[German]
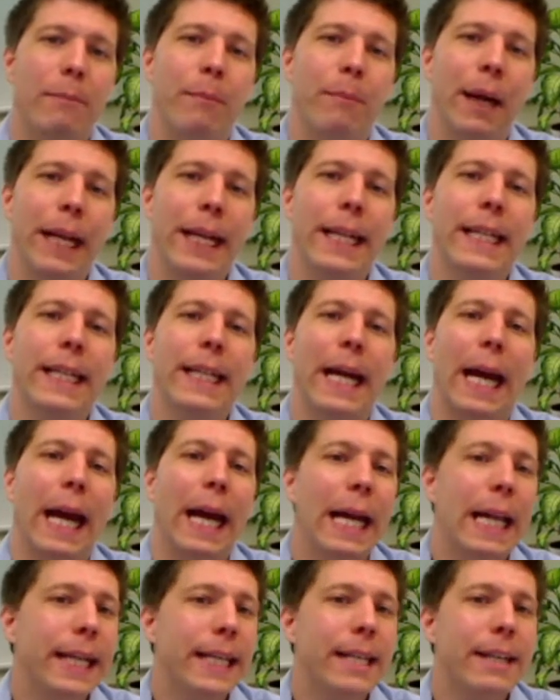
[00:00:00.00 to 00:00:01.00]
bringen
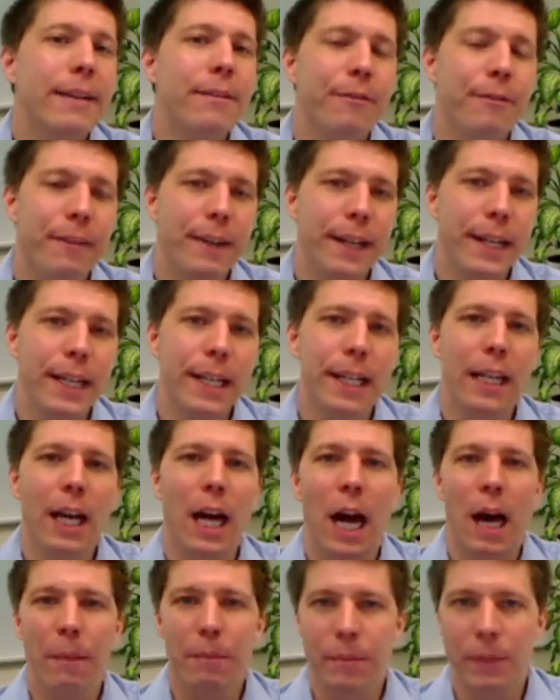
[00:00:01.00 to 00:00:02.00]
relativ
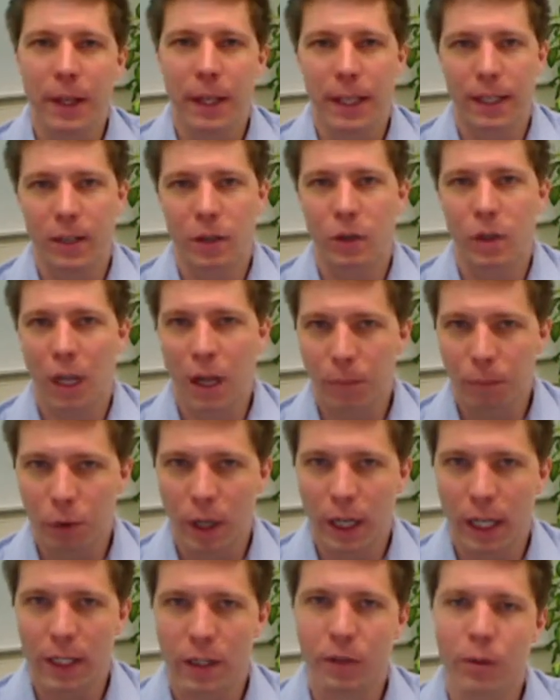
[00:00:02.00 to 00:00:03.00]
viele Updates und
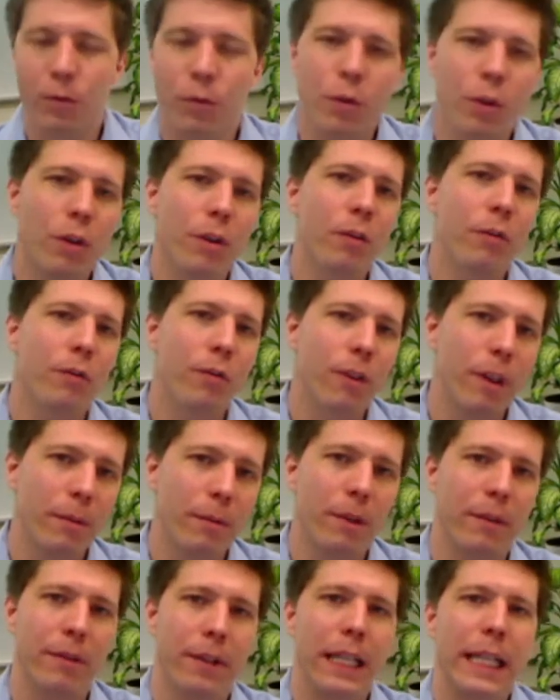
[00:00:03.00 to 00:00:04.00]
Upgrades für
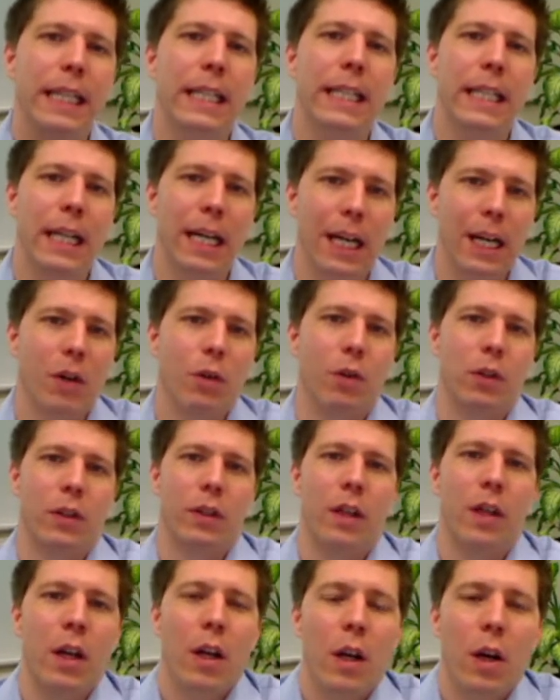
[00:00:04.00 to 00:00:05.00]
Firmenwikis heraus.
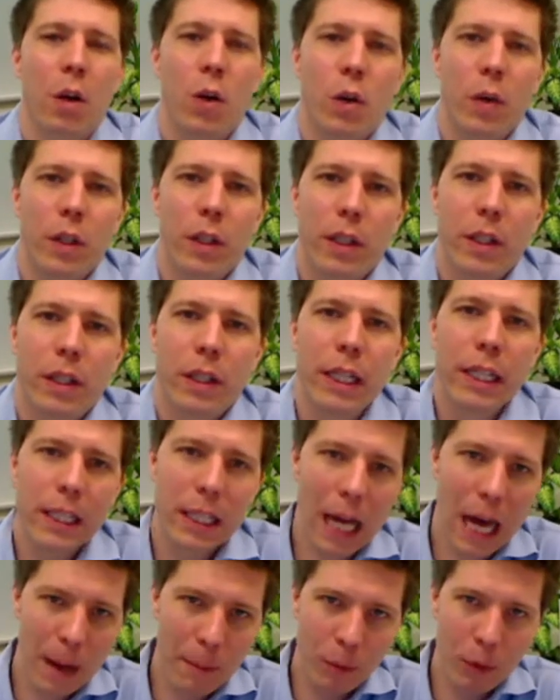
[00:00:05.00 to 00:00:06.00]
Und
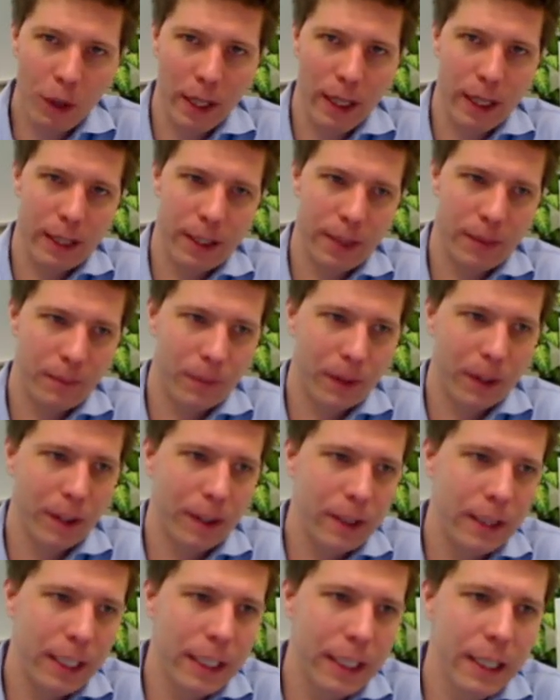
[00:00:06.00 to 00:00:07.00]
diese Upgrades
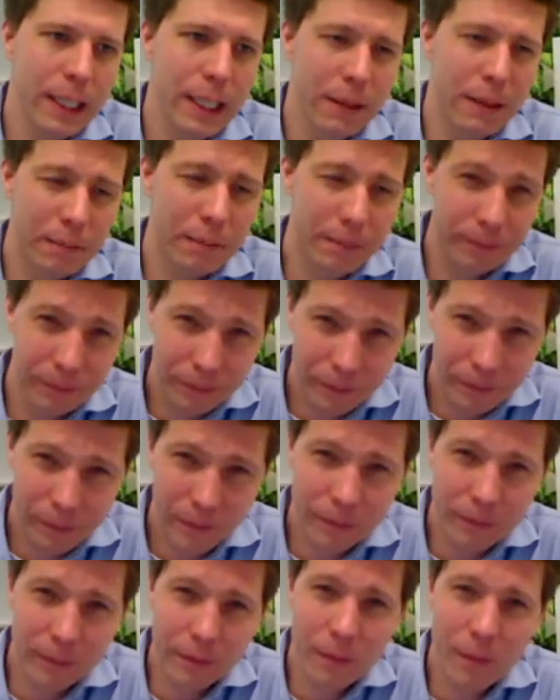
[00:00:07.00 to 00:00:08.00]
sind
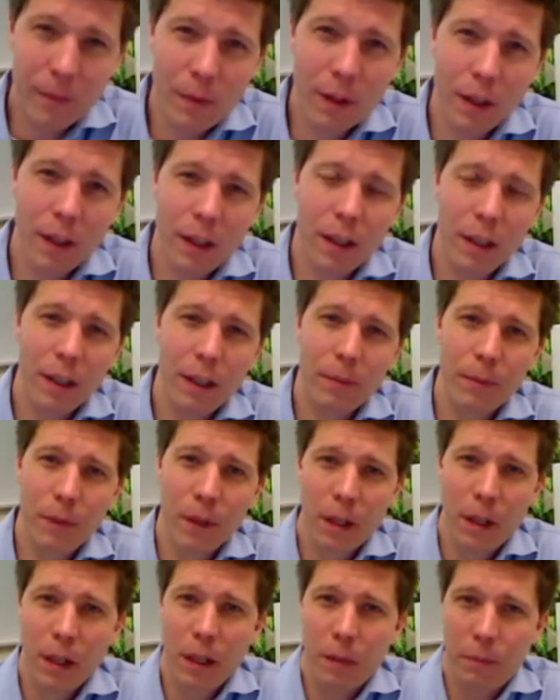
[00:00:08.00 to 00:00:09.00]
ähm,
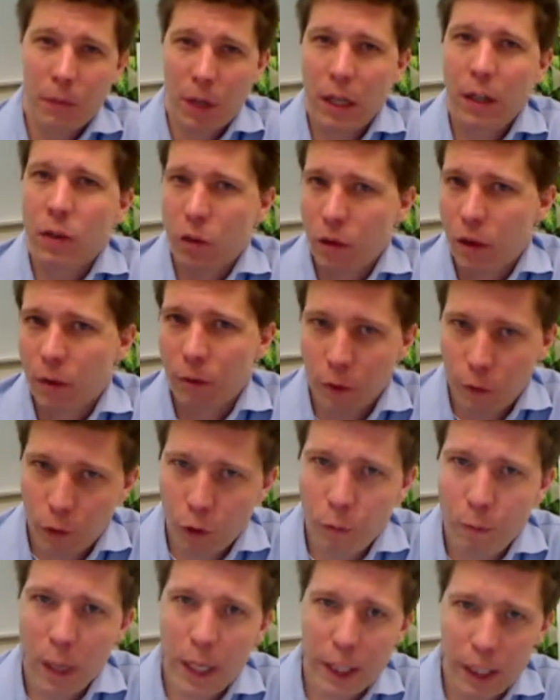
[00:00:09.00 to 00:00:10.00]
dann sozusagen
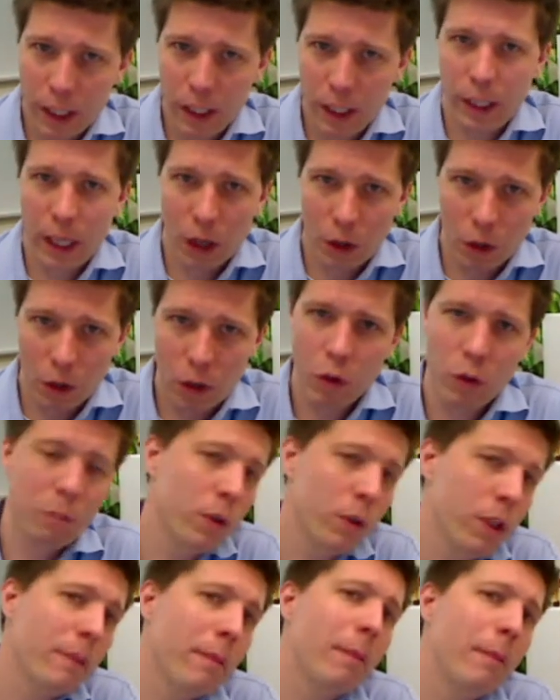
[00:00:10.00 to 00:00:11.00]
verfügbar, ich kann die downloaden,
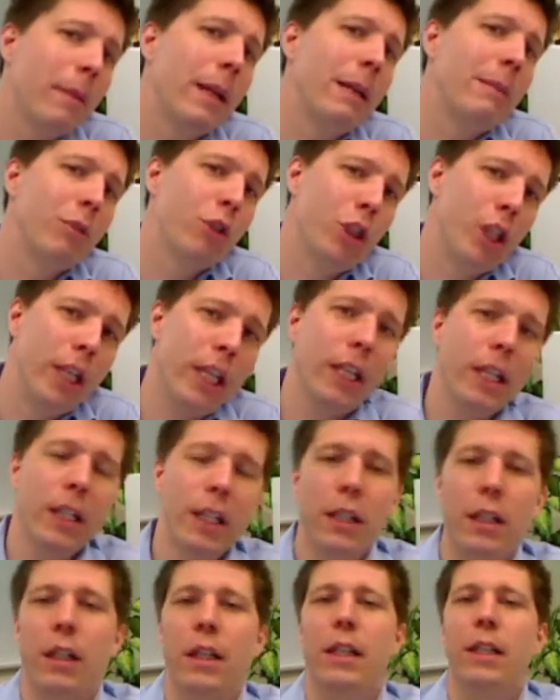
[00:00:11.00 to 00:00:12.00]
muss aber meine
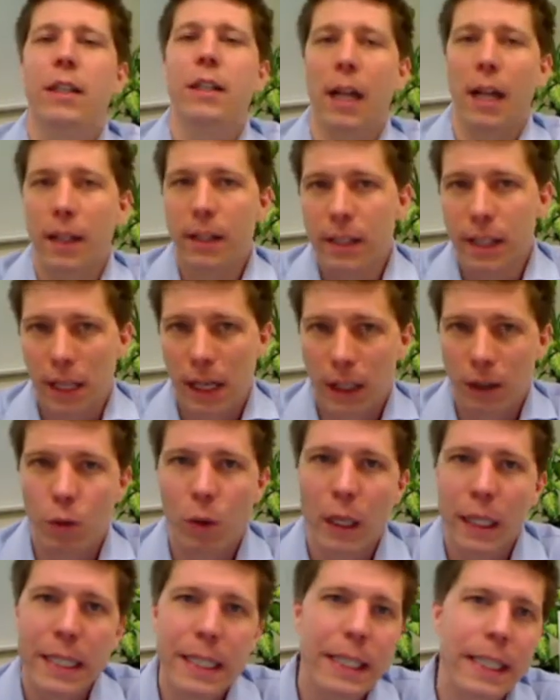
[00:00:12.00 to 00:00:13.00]
bestehende Instanz
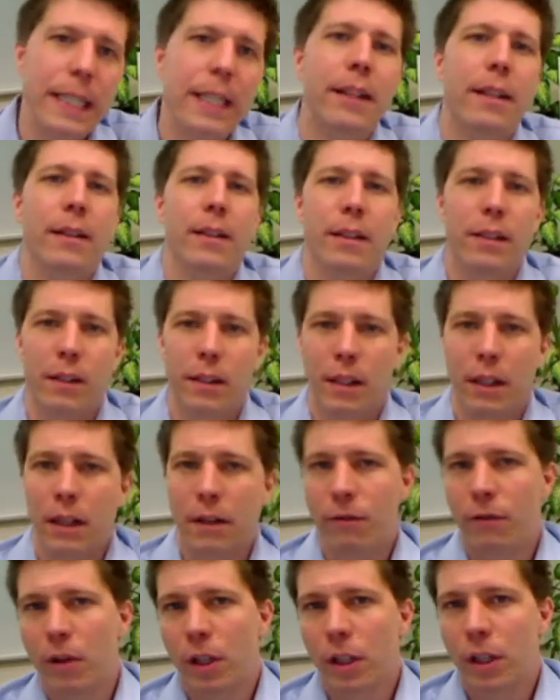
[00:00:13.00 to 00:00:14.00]
aktualisieren. Das
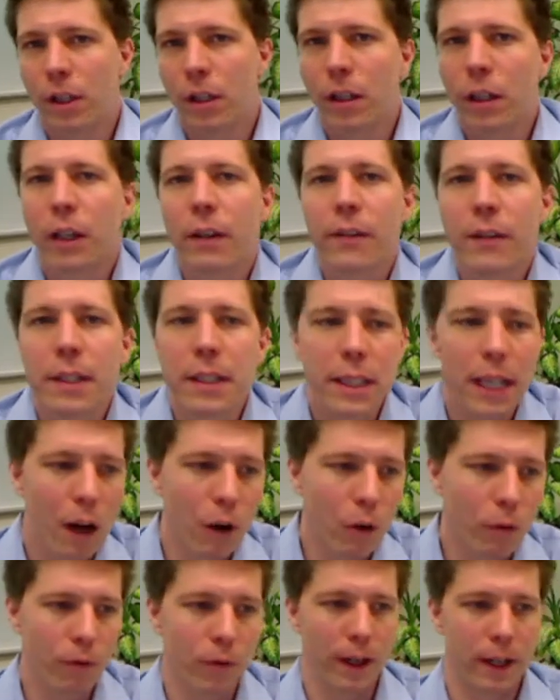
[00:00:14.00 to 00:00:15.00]
erfordert einen gewissen
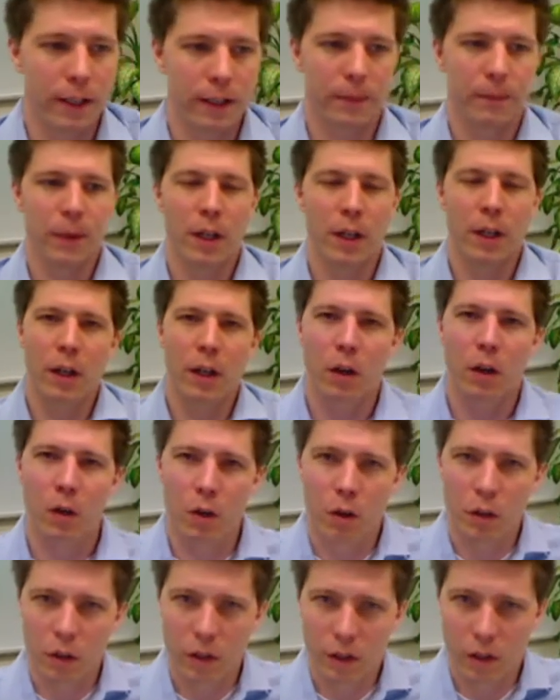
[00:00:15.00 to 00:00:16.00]
Aufwand.
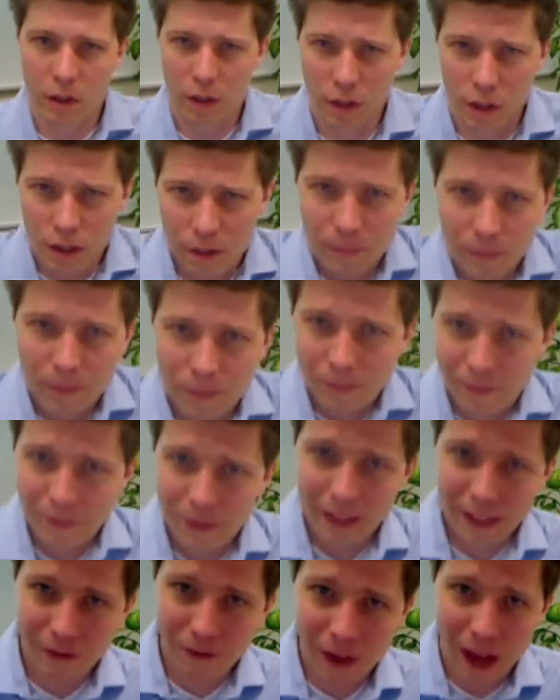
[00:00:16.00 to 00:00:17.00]
Und ähm,
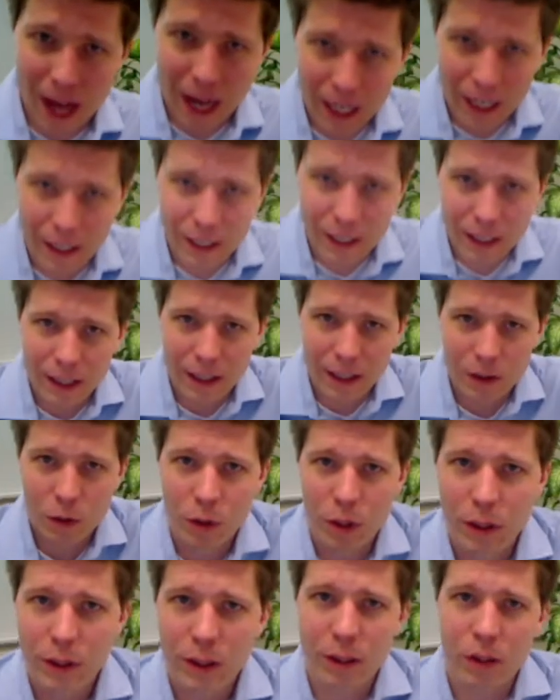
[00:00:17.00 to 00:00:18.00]
die Frage der
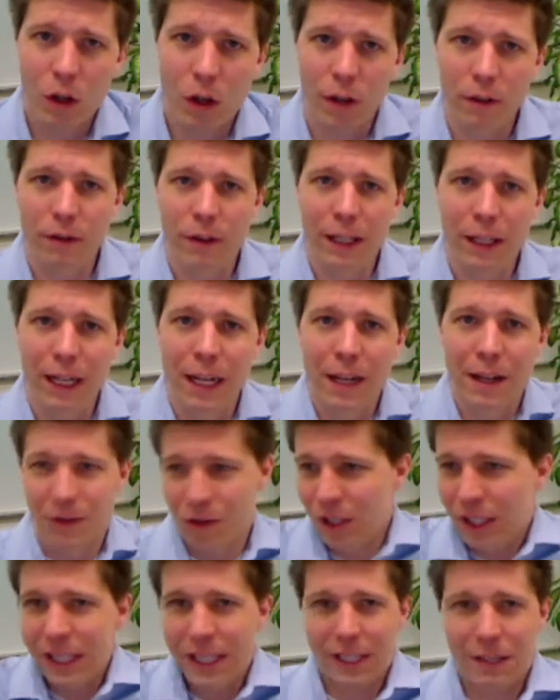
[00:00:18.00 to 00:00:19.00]
Kunden ist jetzt häufig,
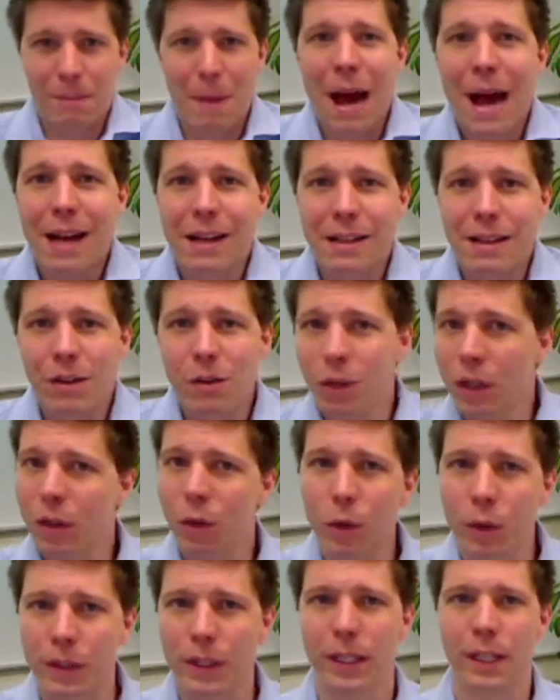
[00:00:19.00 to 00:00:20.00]
soll ich das machen oder
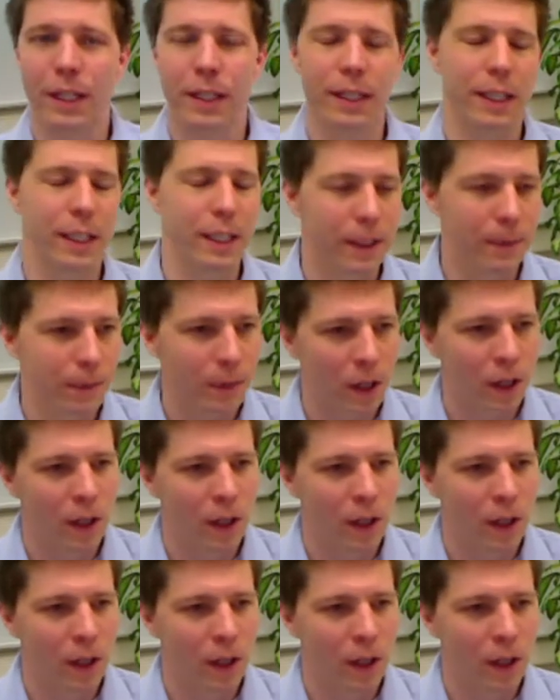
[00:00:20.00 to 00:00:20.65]
lohnt sich das nicht?